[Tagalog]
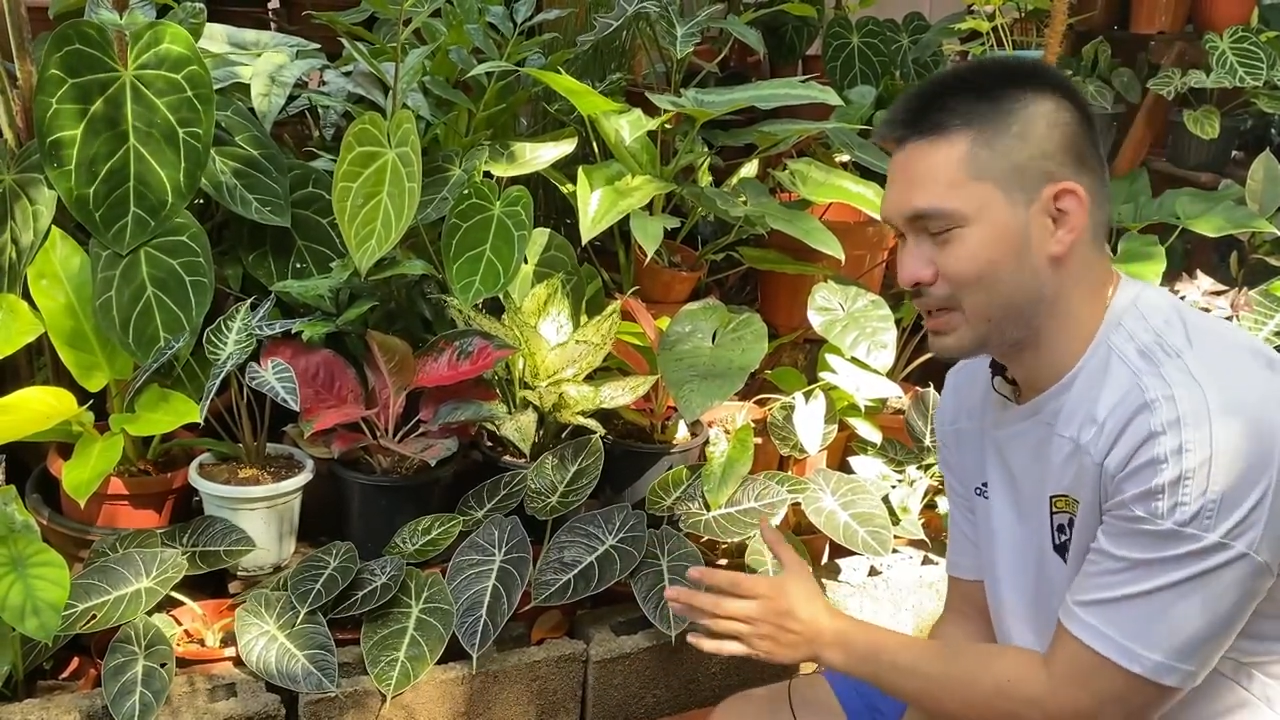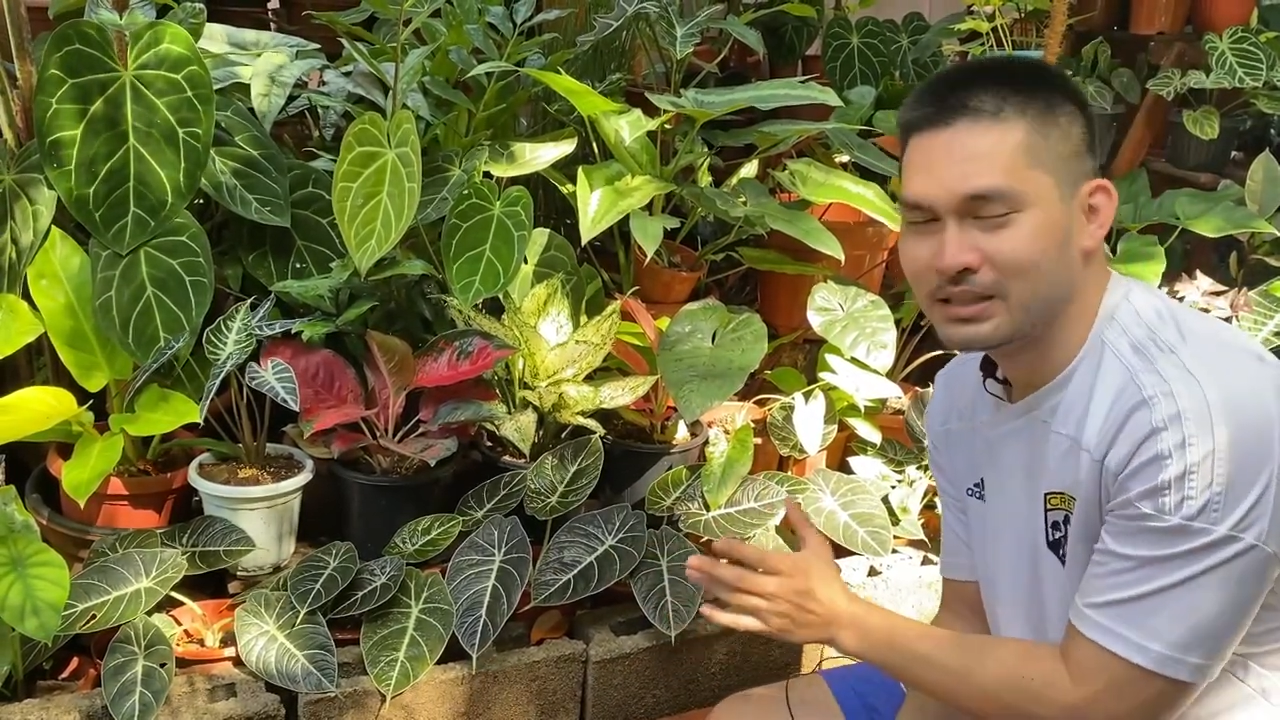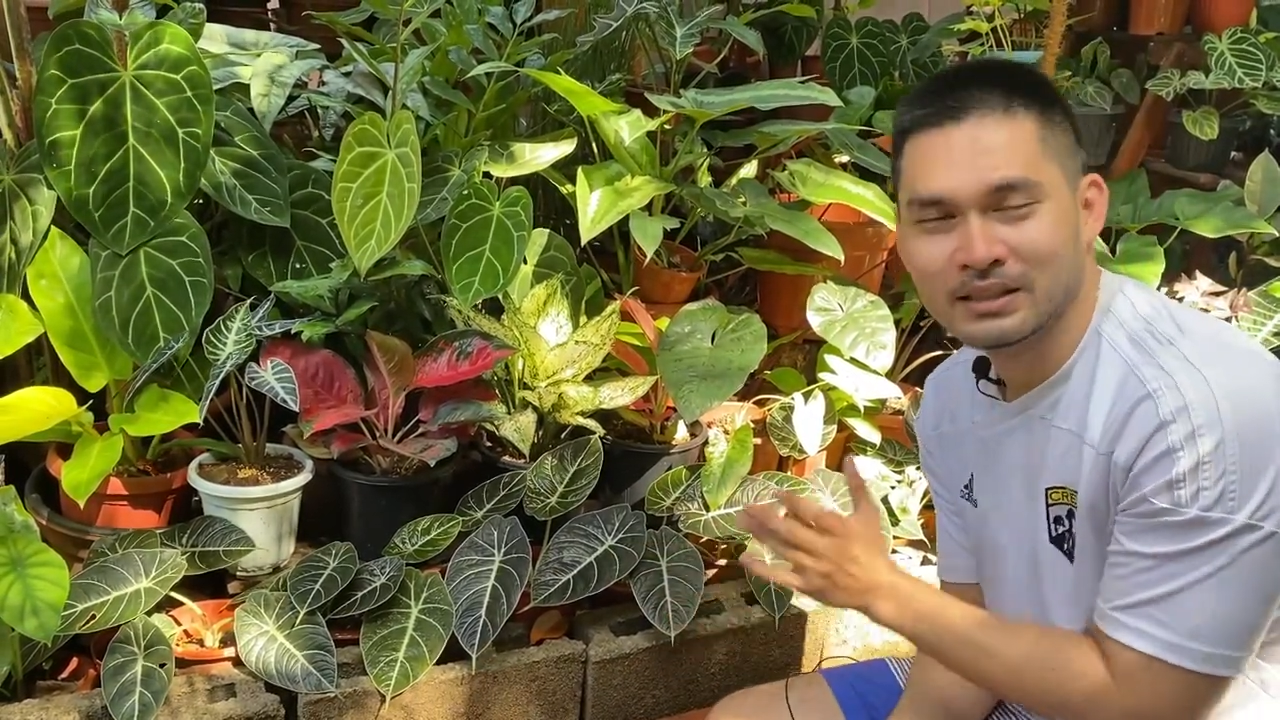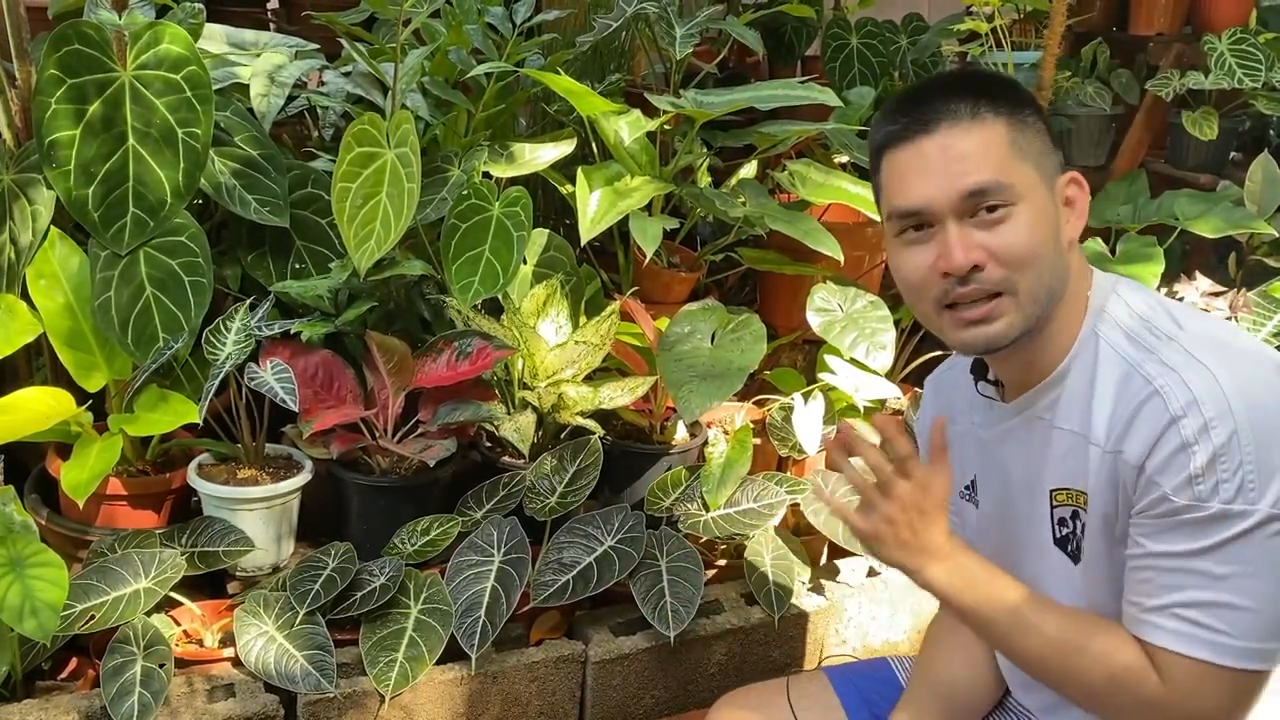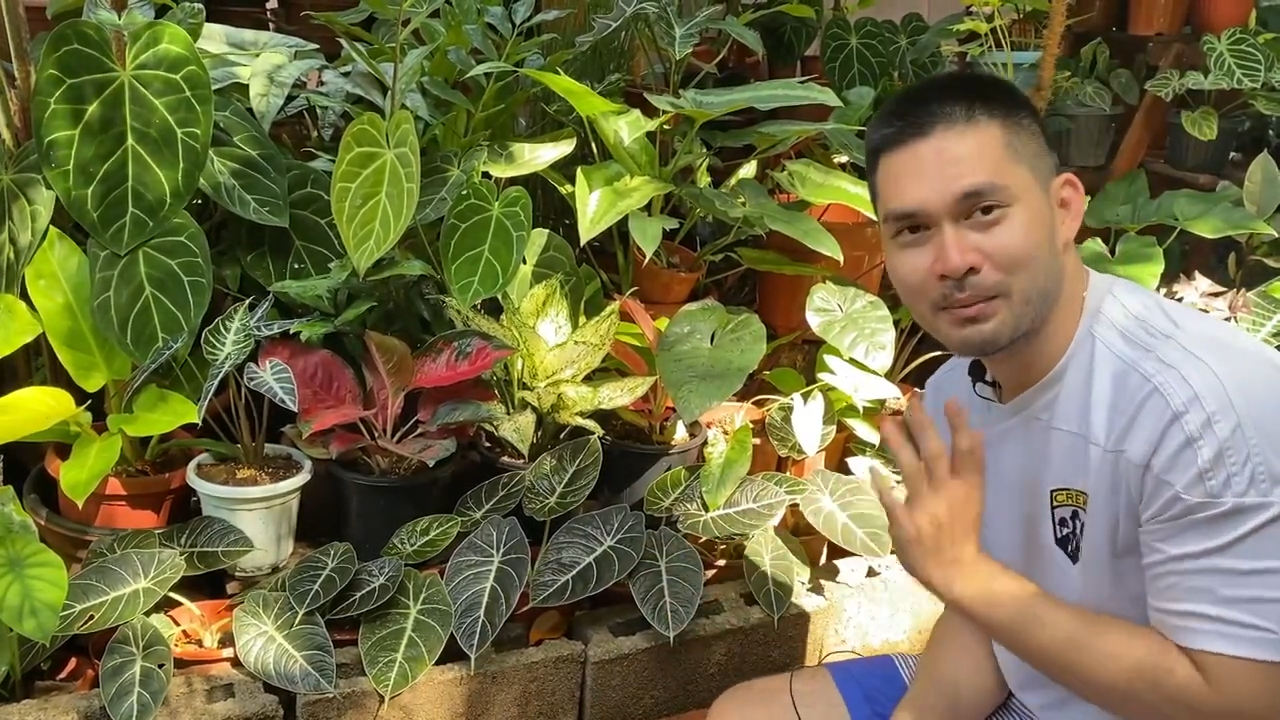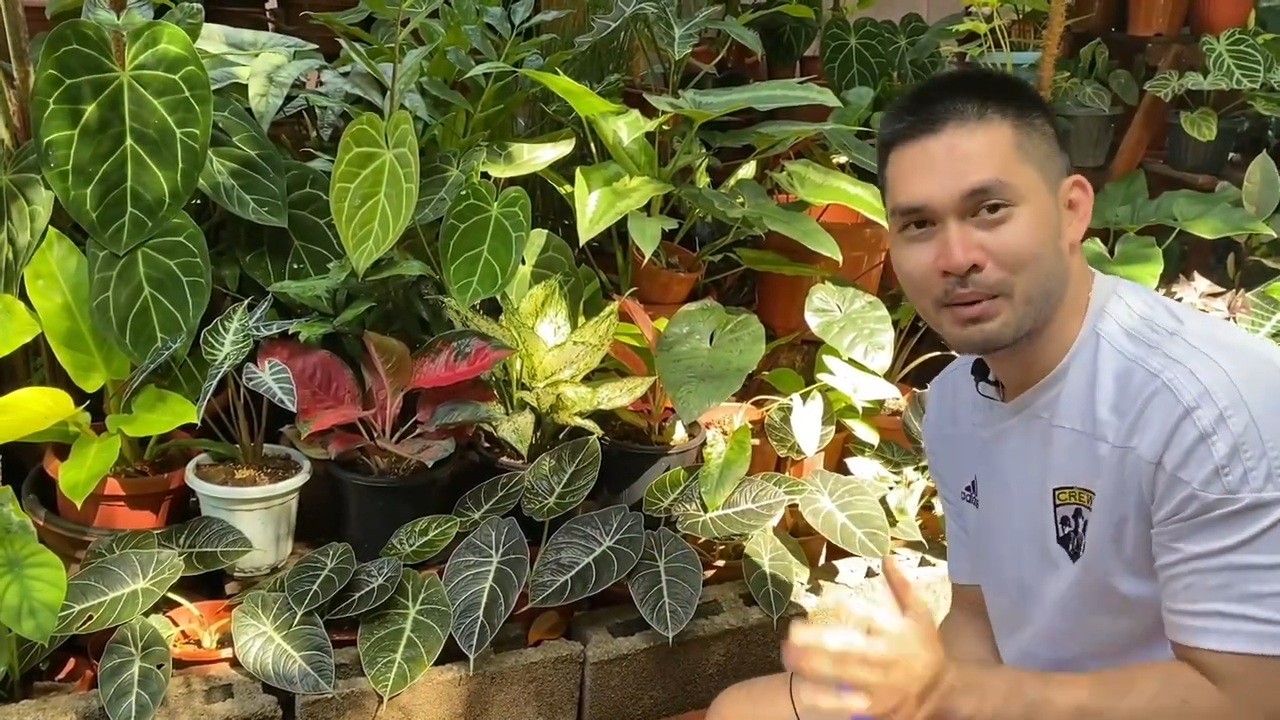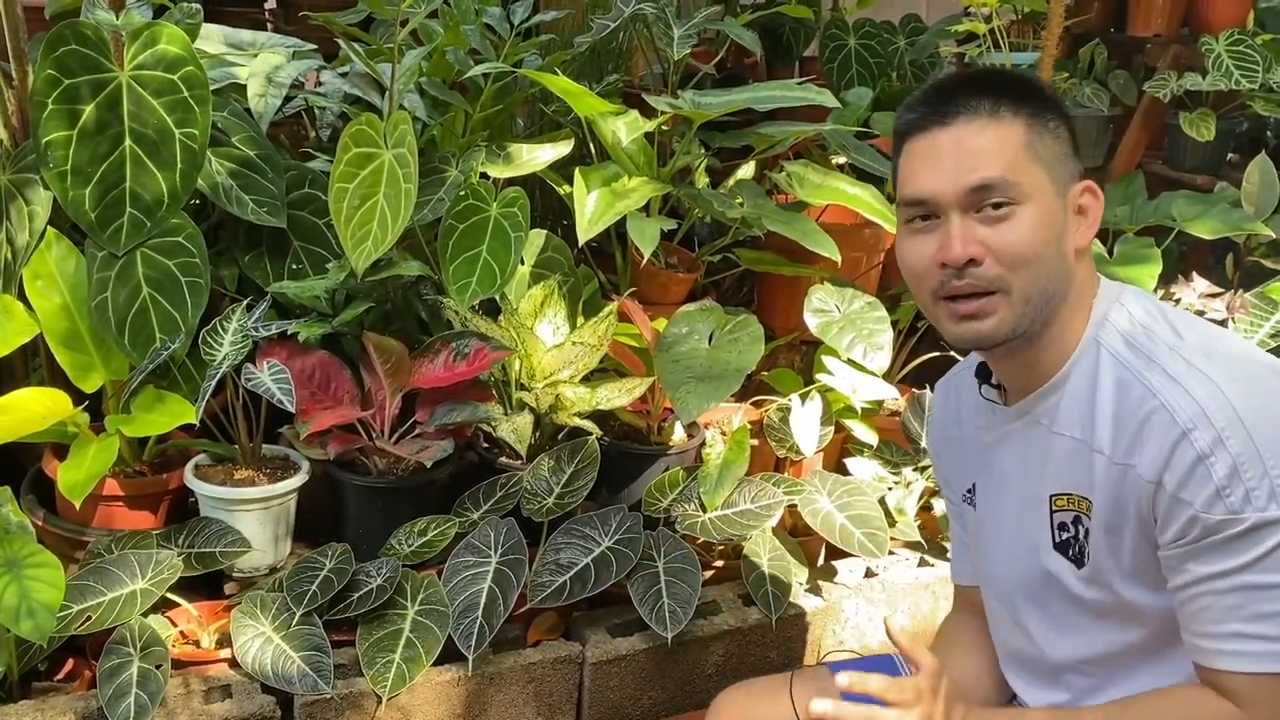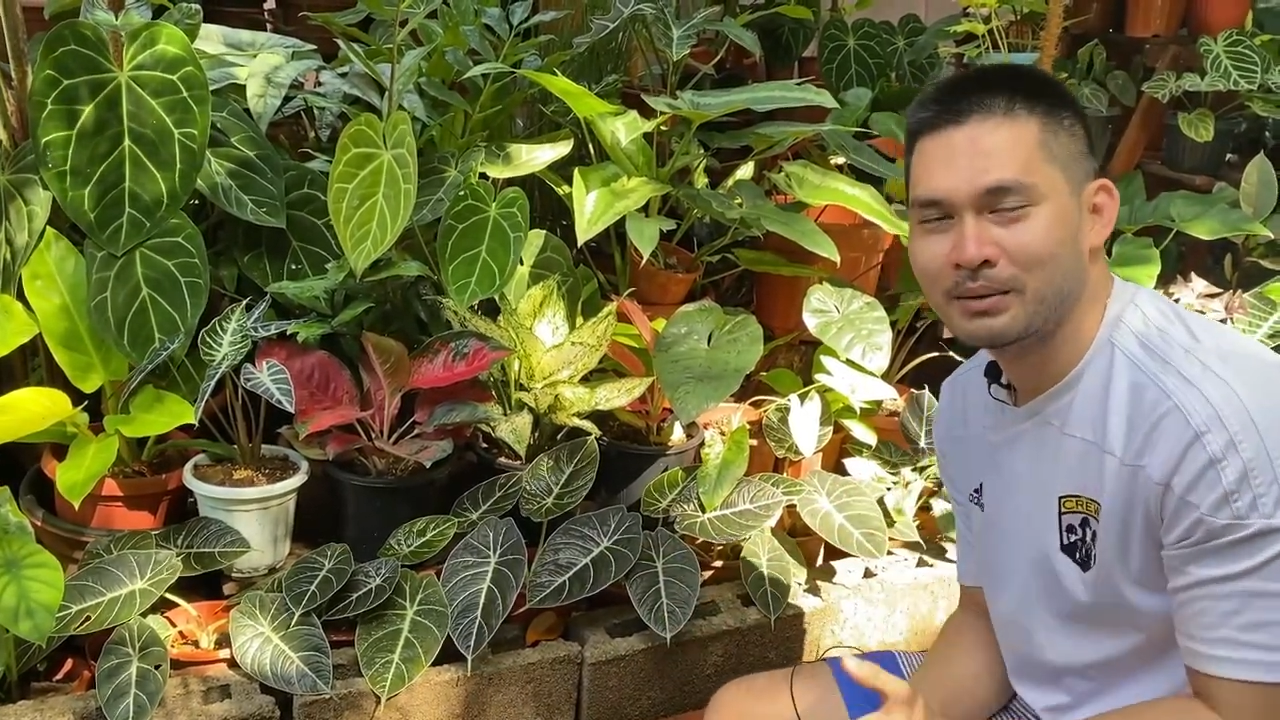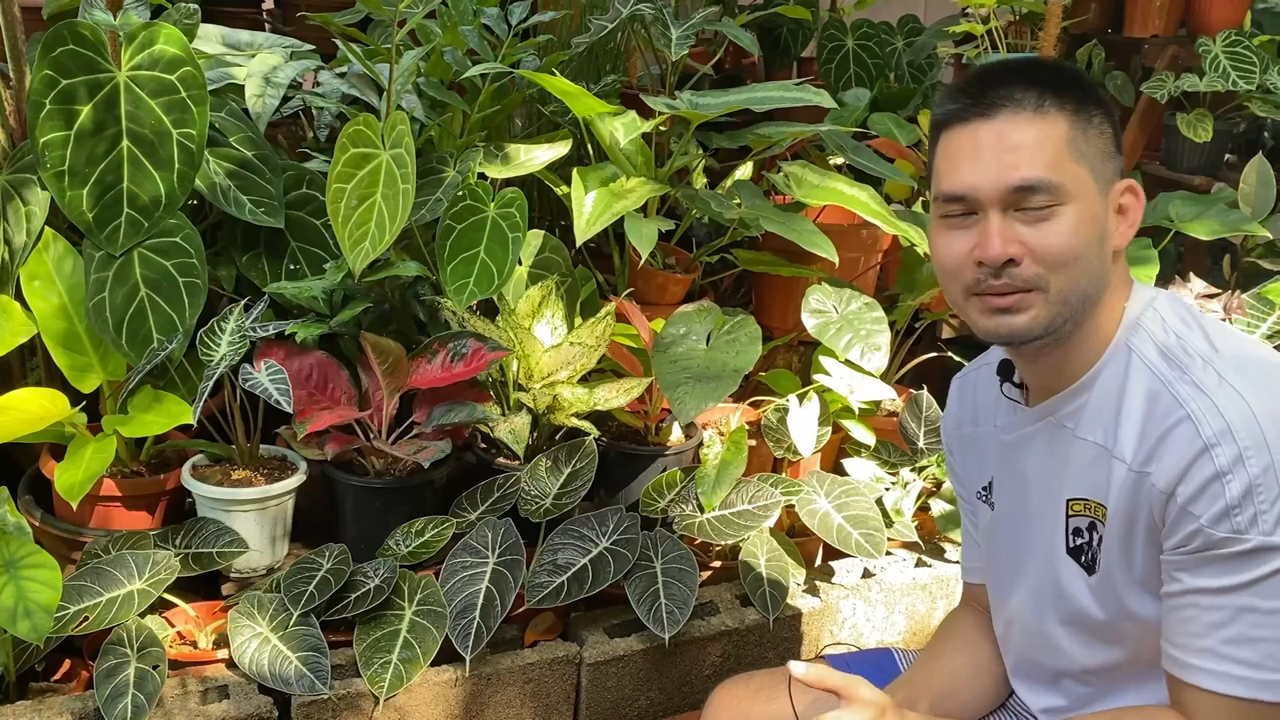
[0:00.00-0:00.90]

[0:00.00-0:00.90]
natin napaka